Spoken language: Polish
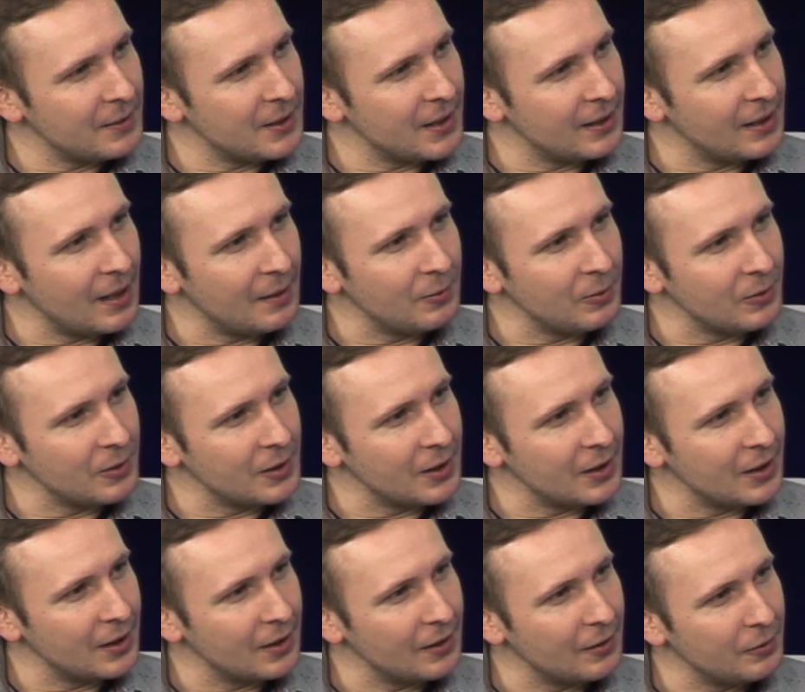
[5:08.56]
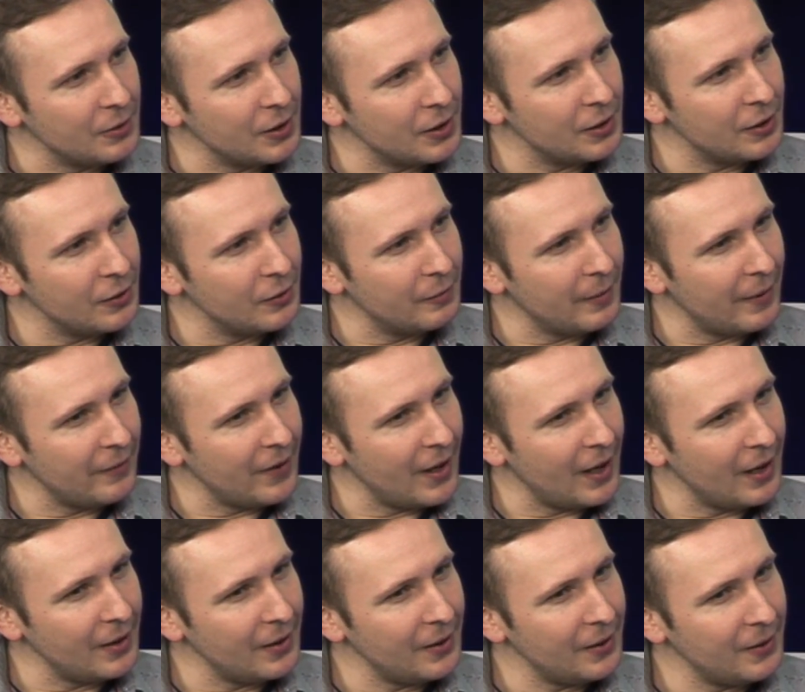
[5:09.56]
Amsterdamu, gdzie ludzie się
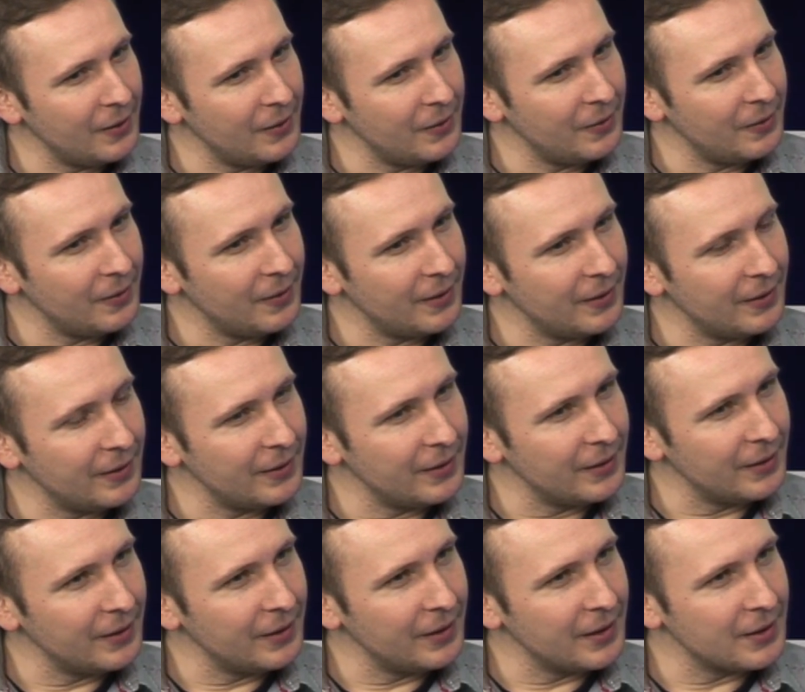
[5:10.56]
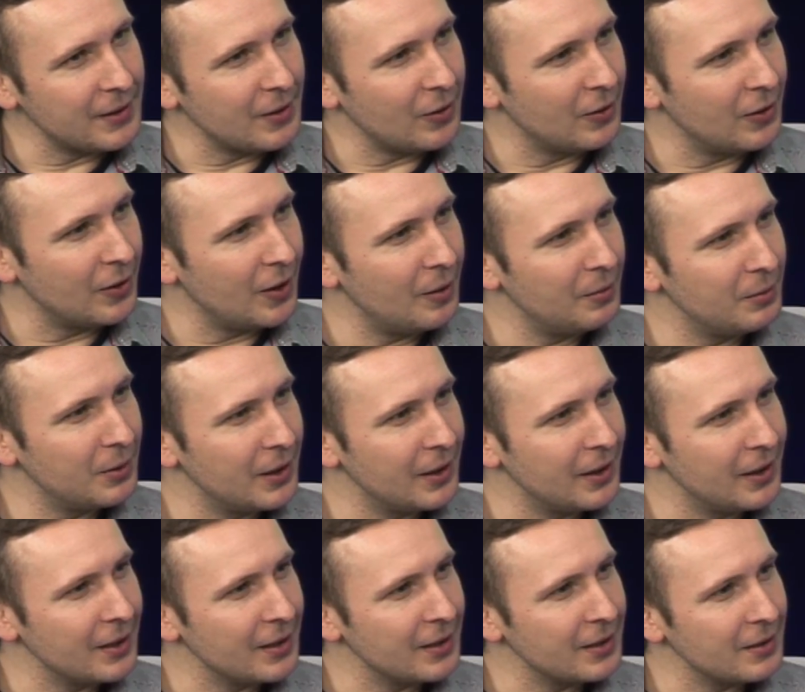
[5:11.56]
umawiają. E, jest ogromne,
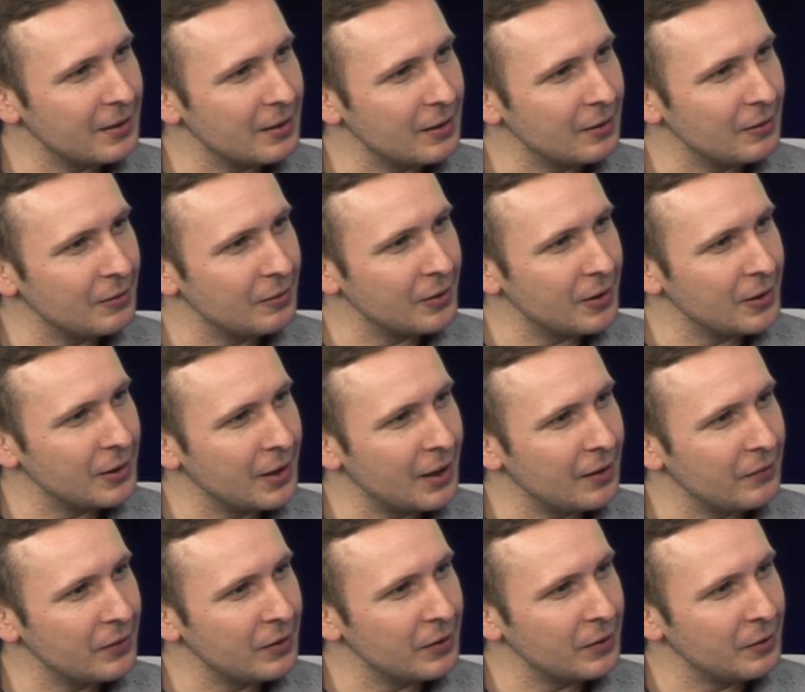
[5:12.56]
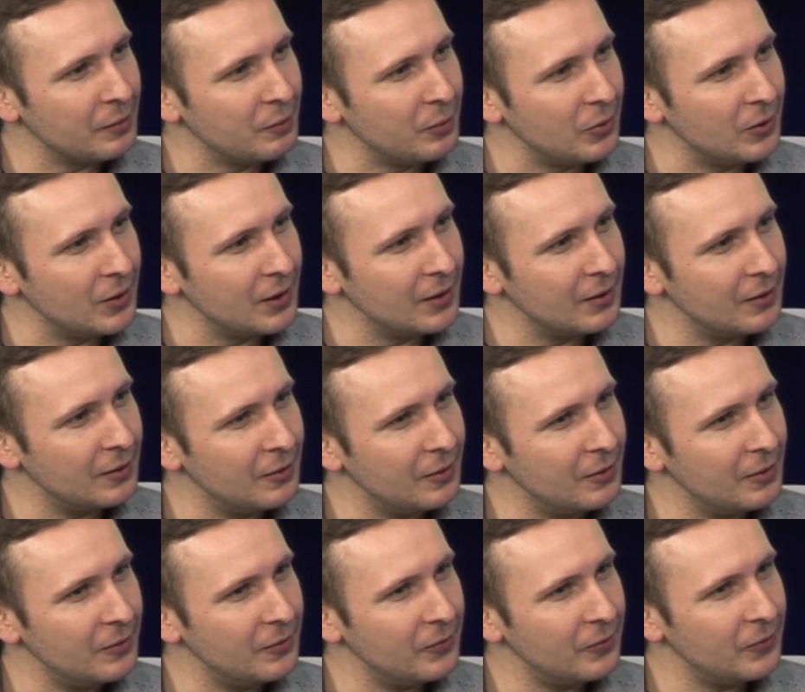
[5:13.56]
jest dużo ciekawych
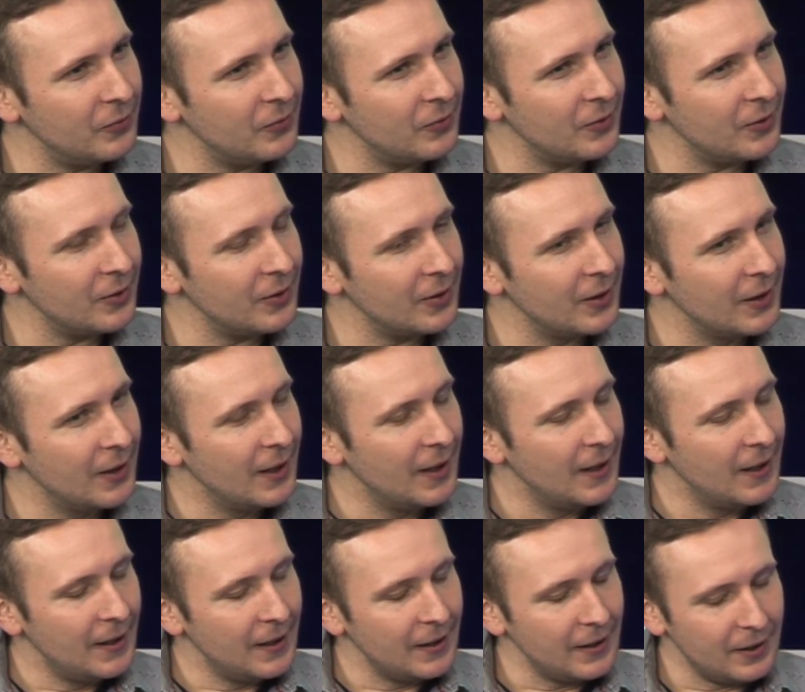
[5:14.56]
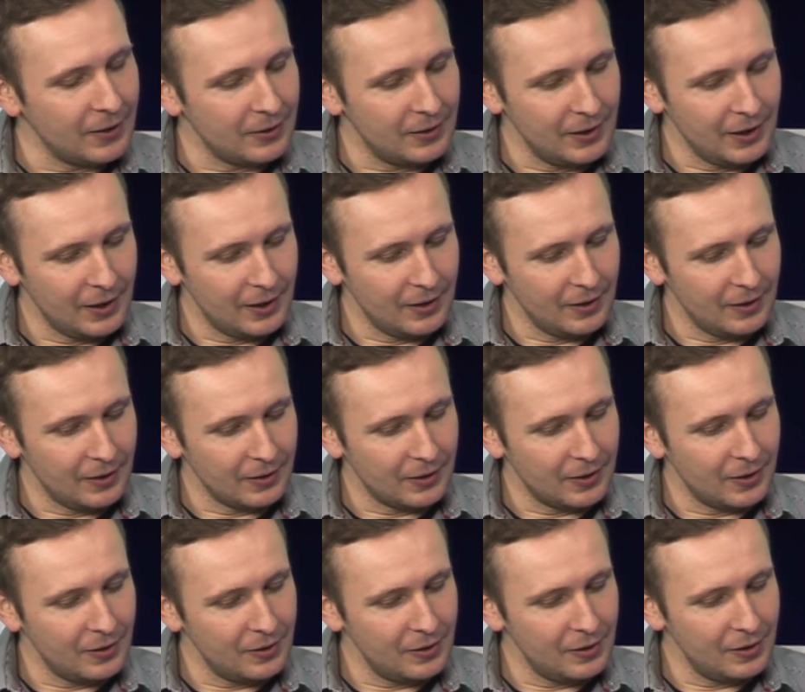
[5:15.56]
budynków e, i od niego
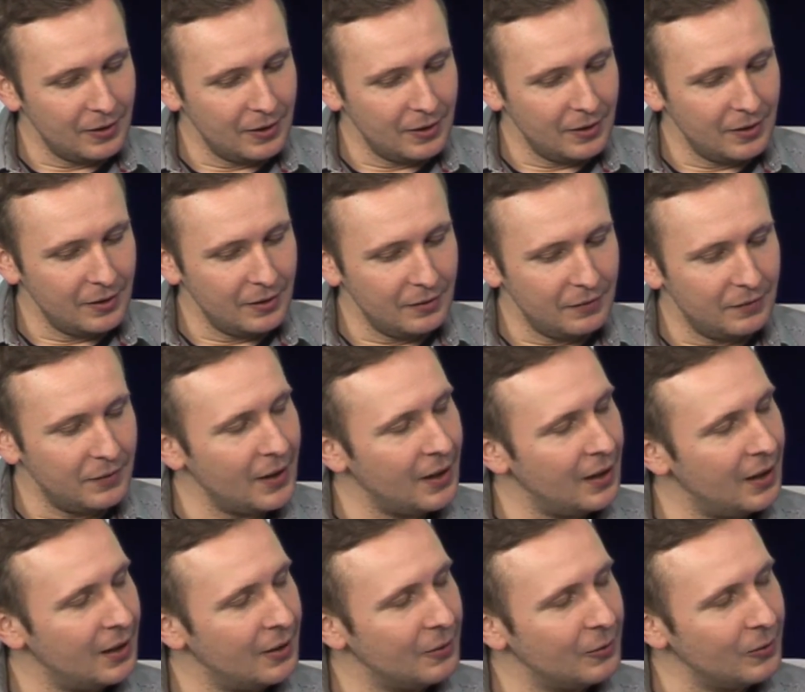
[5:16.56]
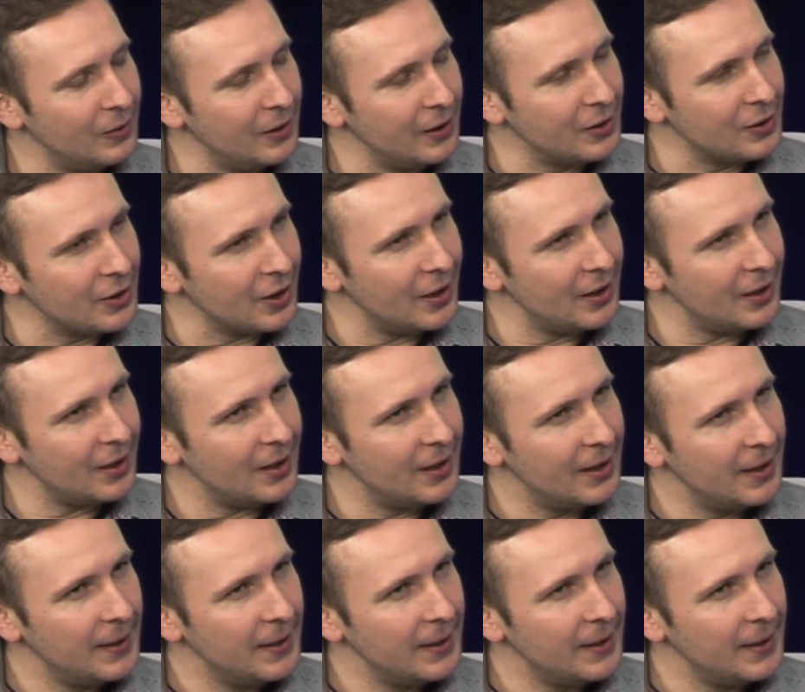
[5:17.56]
odchodzi wiele uliczek.